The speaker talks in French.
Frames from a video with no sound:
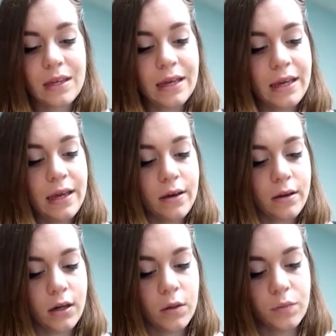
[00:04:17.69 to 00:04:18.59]
Et
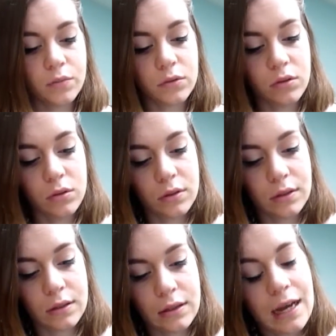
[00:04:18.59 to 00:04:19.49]
hop
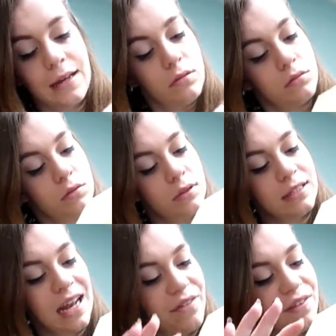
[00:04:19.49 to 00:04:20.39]
Ah
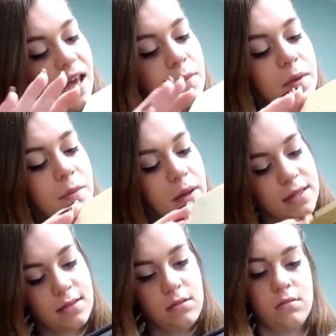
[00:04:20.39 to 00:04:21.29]
C'est la VIP
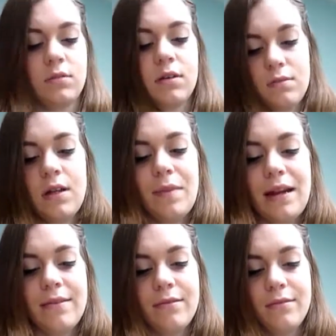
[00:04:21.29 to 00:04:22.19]
Pass, la
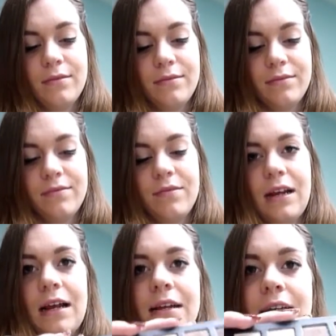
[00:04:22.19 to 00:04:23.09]
palette. Voilà.